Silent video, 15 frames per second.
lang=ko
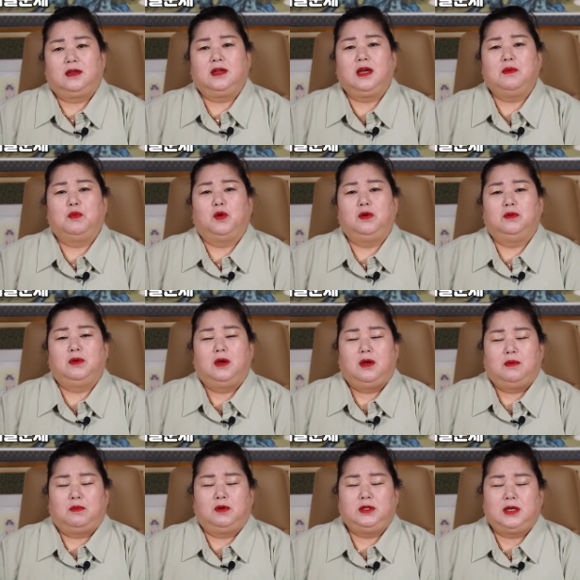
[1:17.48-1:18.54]
그게 뭘,
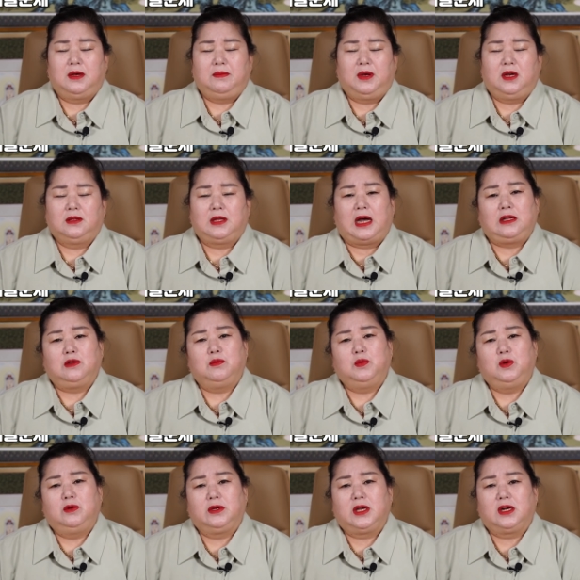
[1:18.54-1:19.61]
뭐냐면 나도
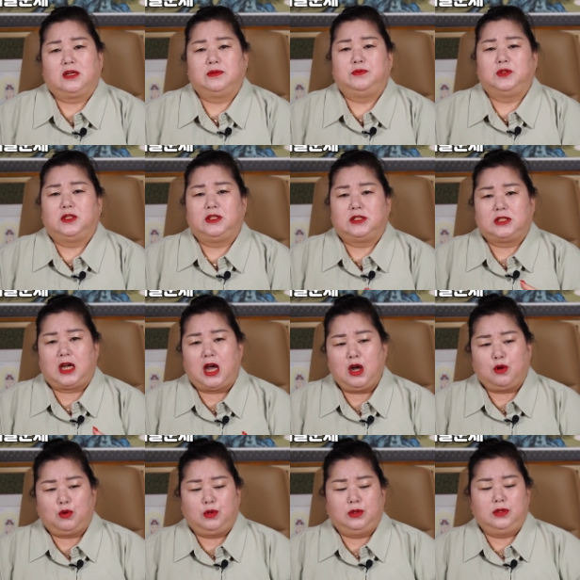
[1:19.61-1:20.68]
모르게 금전이
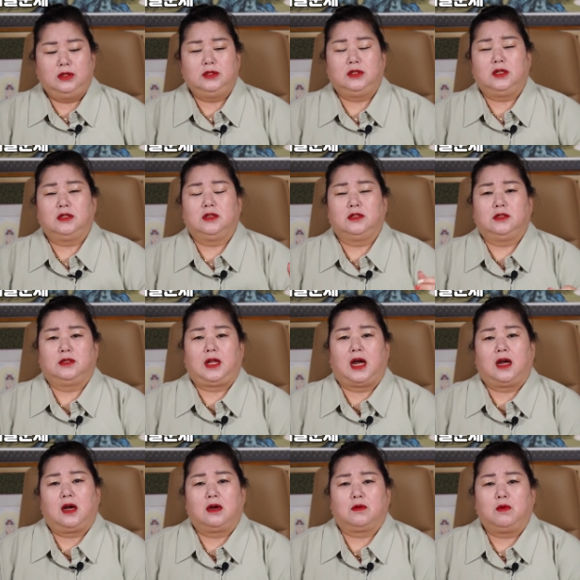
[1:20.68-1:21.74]
자꾸 흩어져서
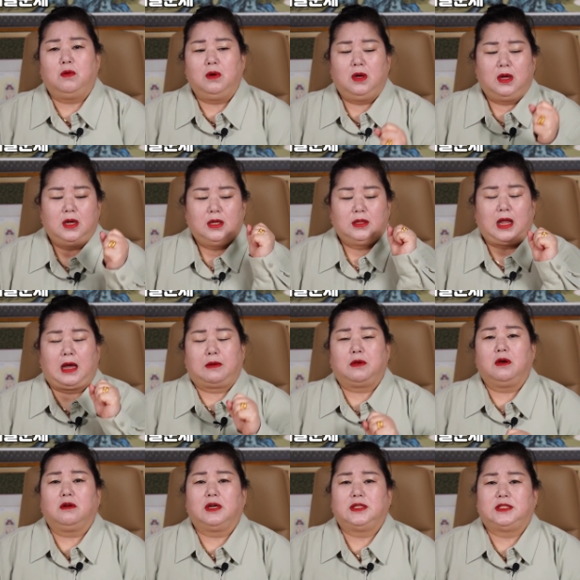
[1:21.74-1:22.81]
나가고
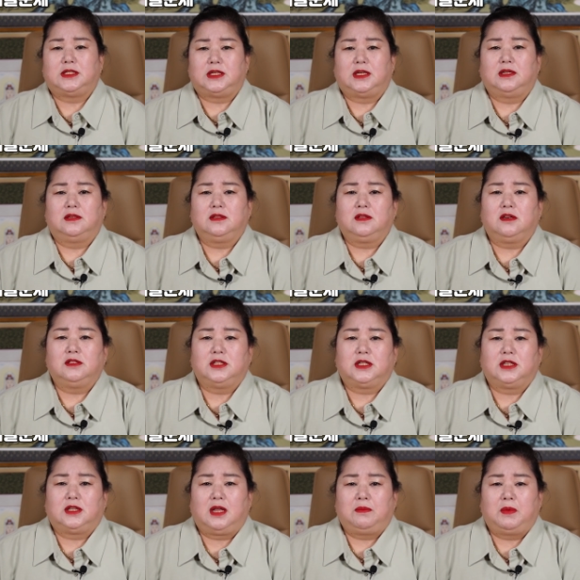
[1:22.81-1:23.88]
낙엽같이
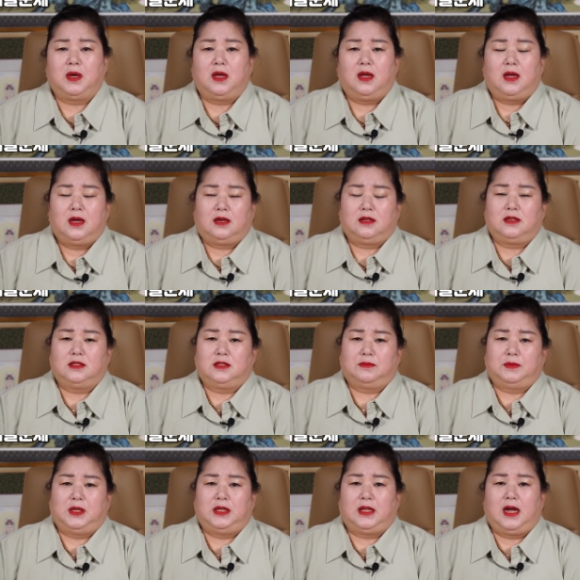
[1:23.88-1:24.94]
흩어지기 때문에
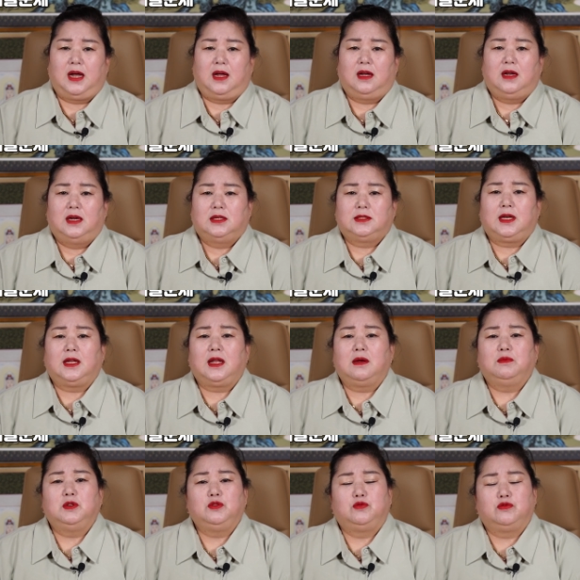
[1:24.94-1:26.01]
그렇습니다.
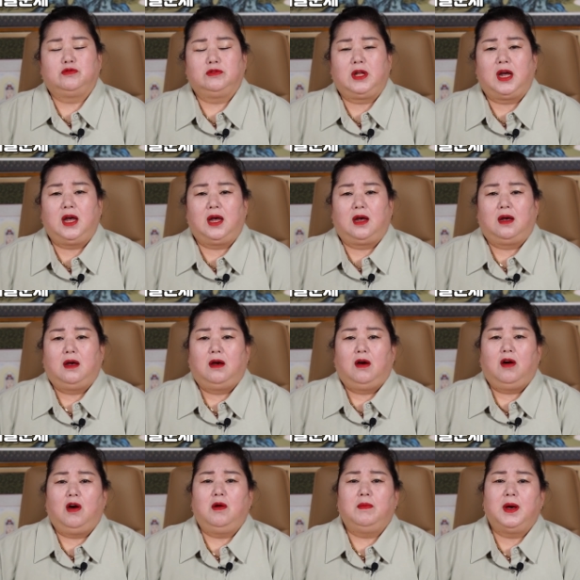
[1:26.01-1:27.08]
사람은 누구나
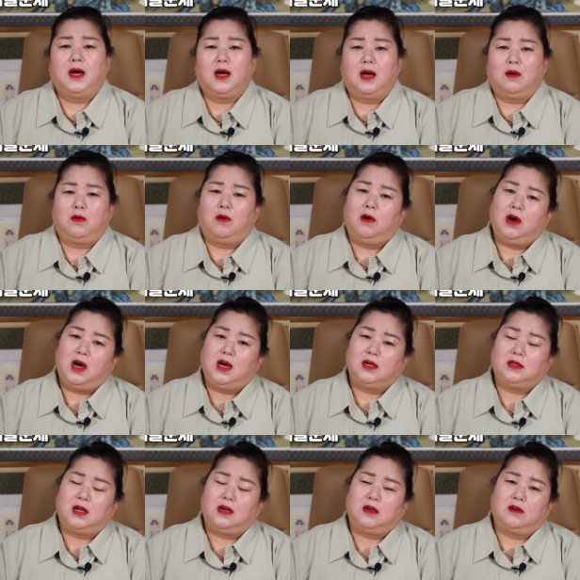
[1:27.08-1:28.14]
허망하고
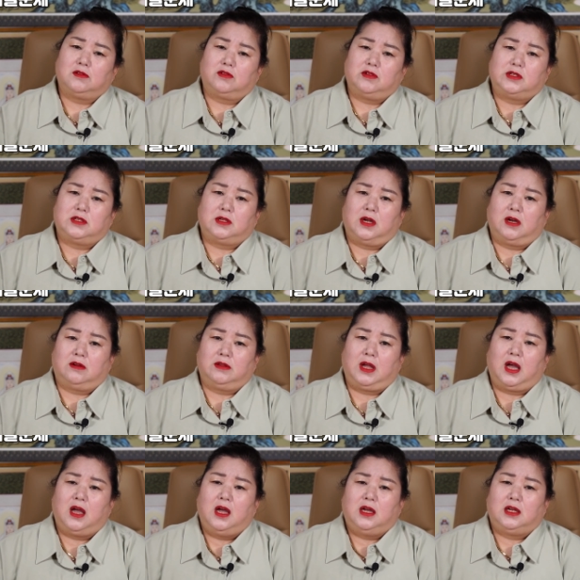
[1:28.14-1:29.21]
허황된 것도 있어요.
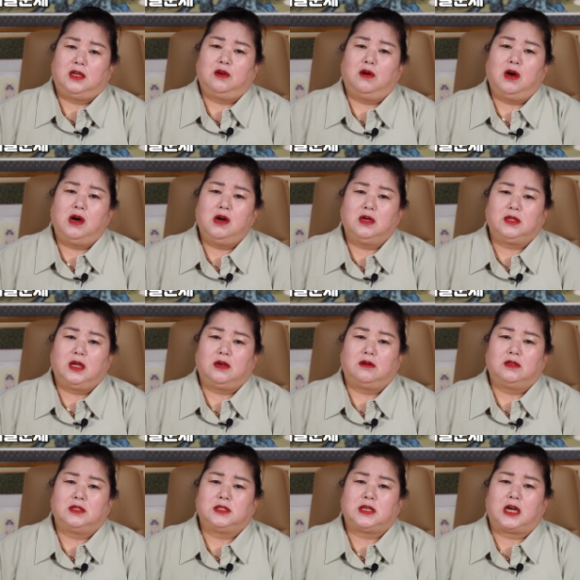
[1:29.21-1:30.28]
근데 이 허황된
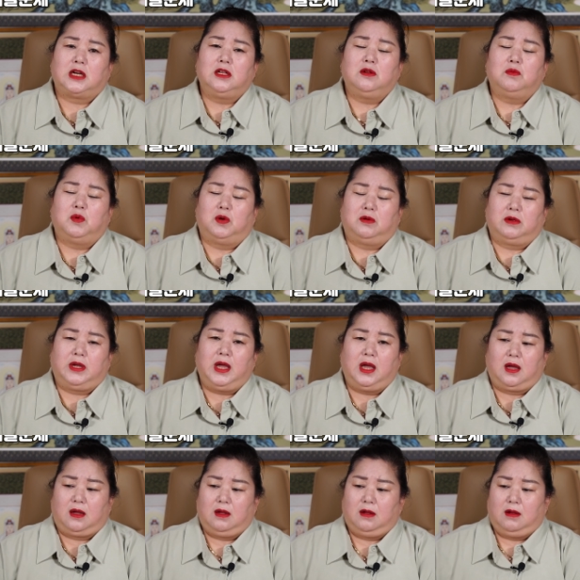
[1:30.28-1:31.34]
것을 자기도
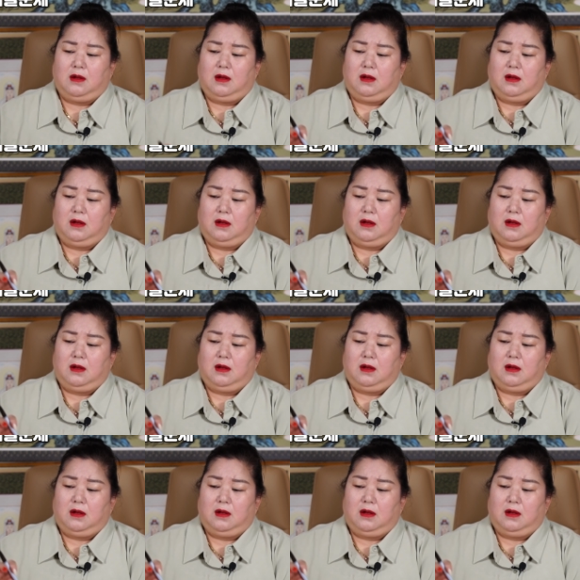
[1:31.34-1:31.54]
모르게